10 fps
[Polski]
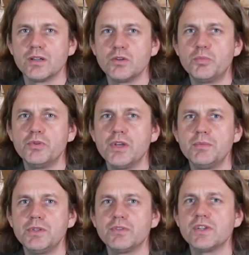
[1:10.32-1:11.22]

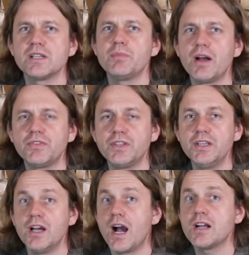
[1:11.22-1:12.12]
Kupujemy nowe
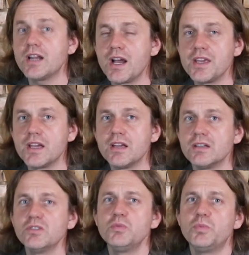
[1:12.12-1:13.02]
zabawki, a kraje
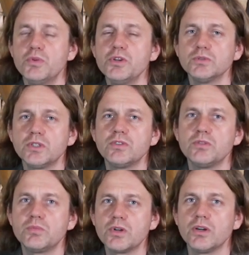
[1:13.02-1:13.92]
kupują
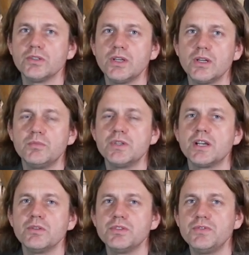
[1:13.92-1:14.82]
nową broń, by
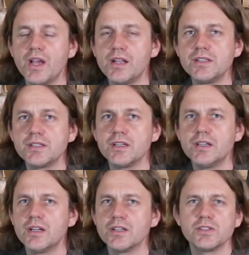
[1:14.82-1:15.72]
zająć
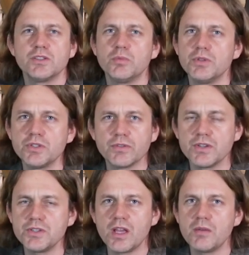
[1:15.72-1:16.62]
więcej, zdobyć
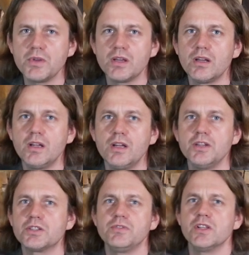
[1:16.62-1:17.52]
nowe ziemie,
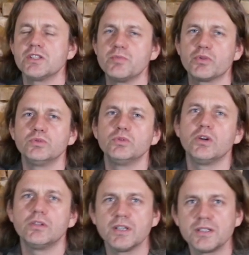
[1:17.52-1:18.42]
jeszcze więcej
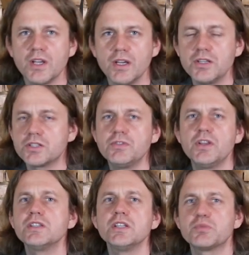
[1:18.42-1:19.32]
produkować, jeszcze
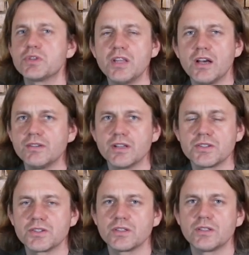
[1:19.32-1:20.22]
więcej
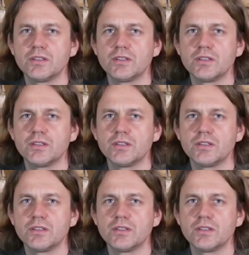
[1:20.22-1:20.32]
sprzedawać.